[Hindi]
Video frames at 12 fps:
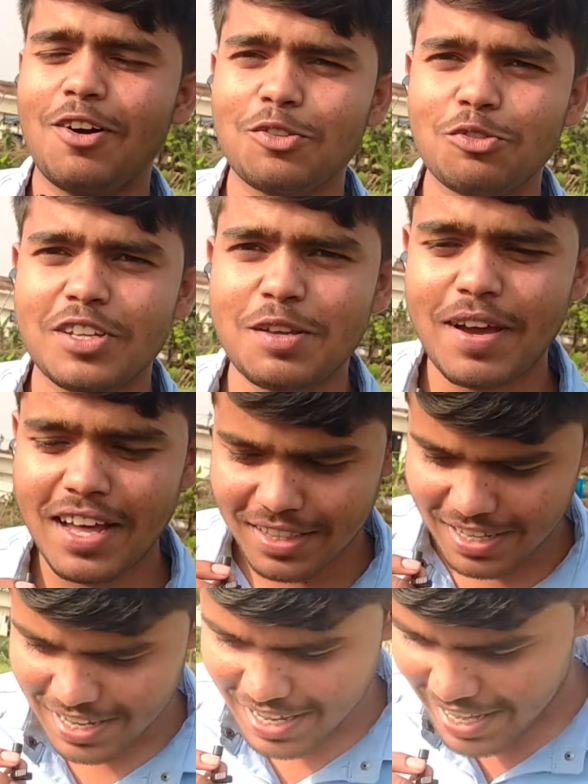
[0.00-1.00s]
और दूसरी
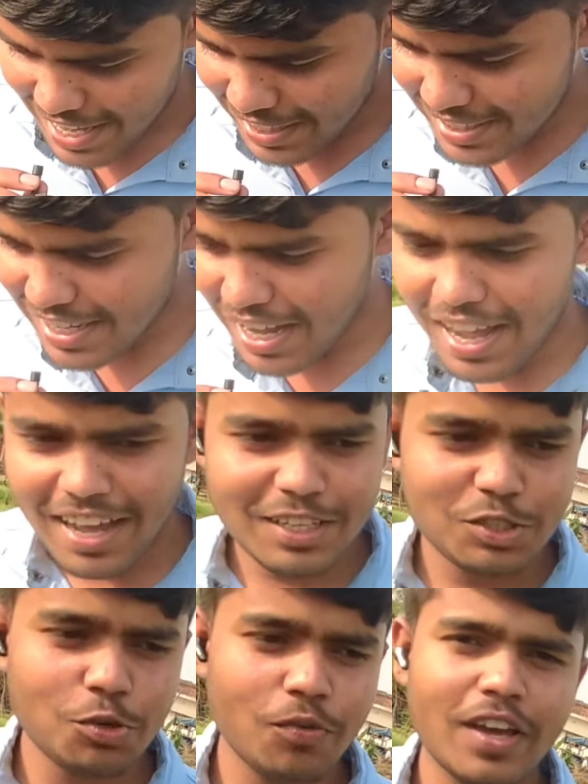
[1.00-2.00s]
बात इसका
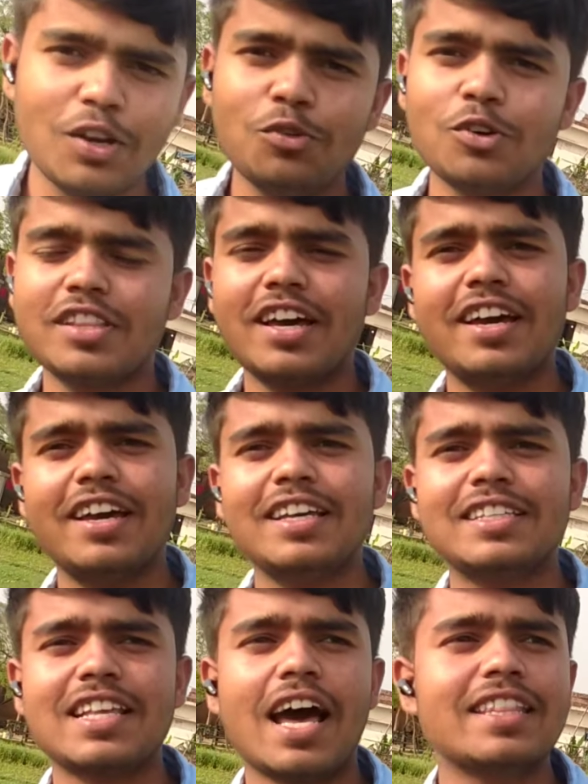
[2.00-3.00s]
जो वैल्यू होता
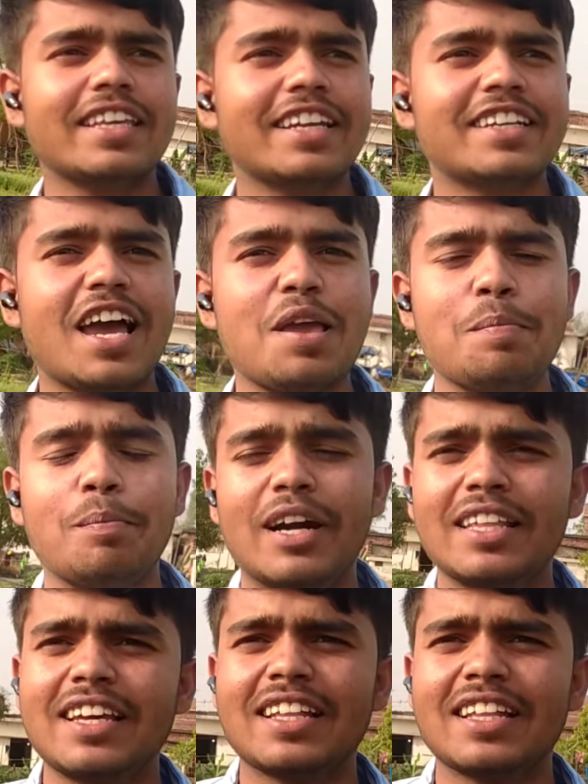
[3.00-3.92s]
है शादी के टाइम बढ़